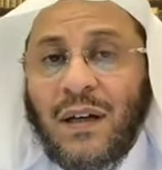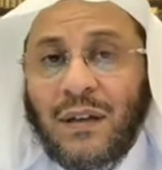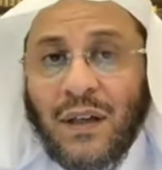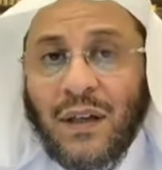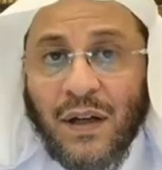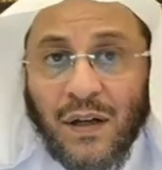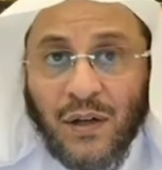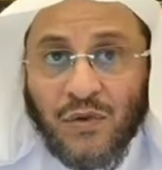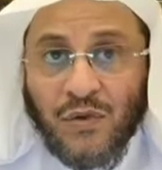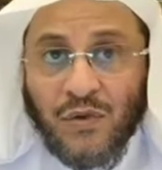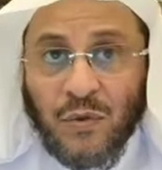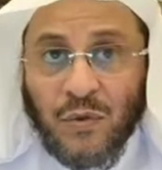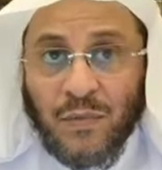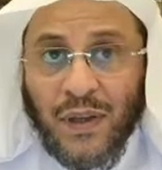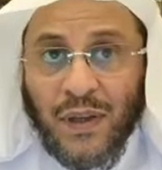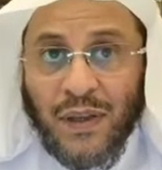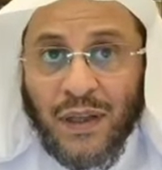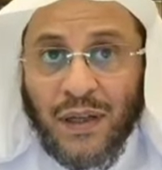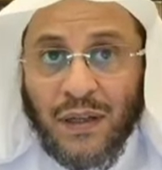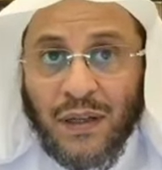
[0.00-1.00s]
كالرجل
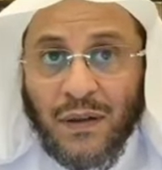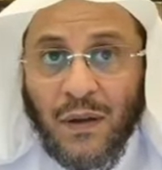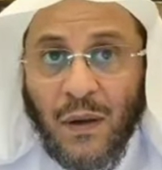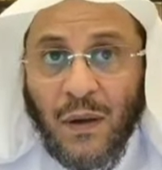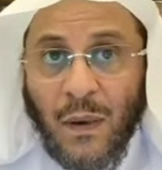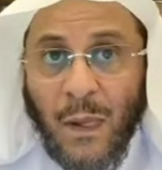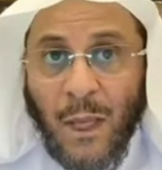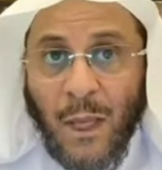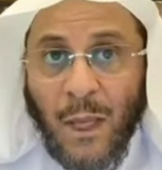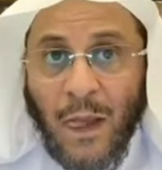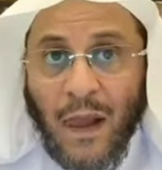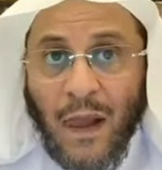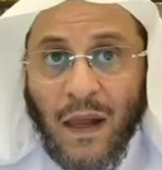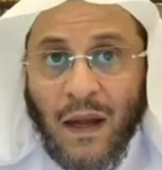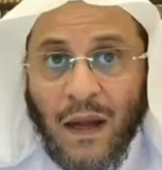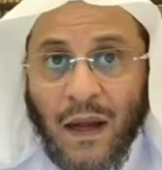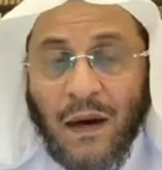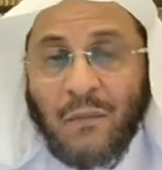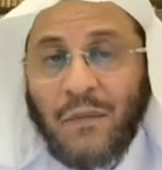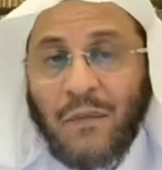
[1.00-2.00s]
مثلا
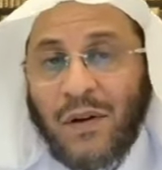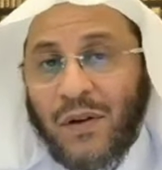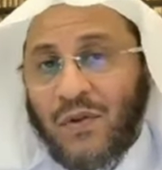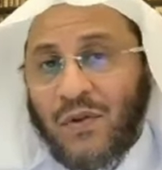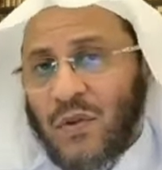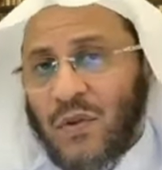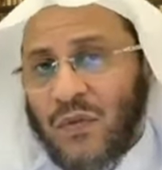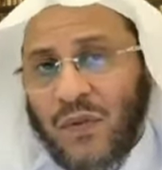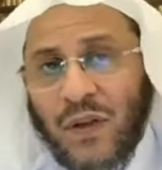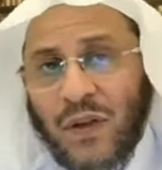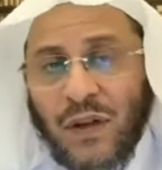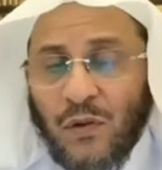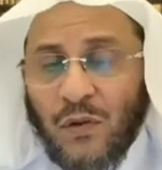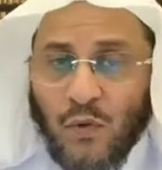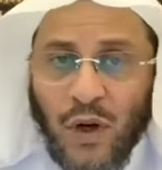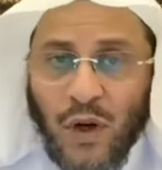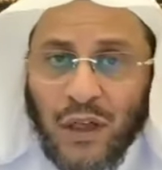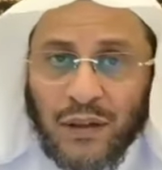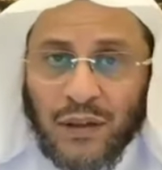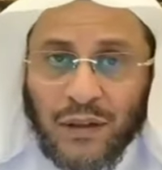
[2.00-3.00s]
أما الرجل
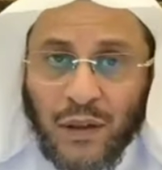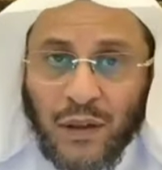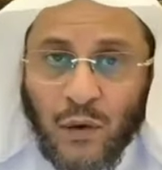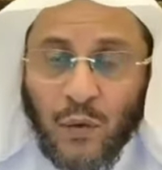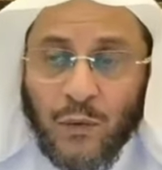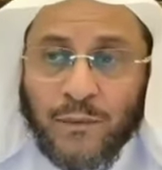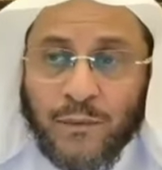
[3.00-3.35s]
فمخير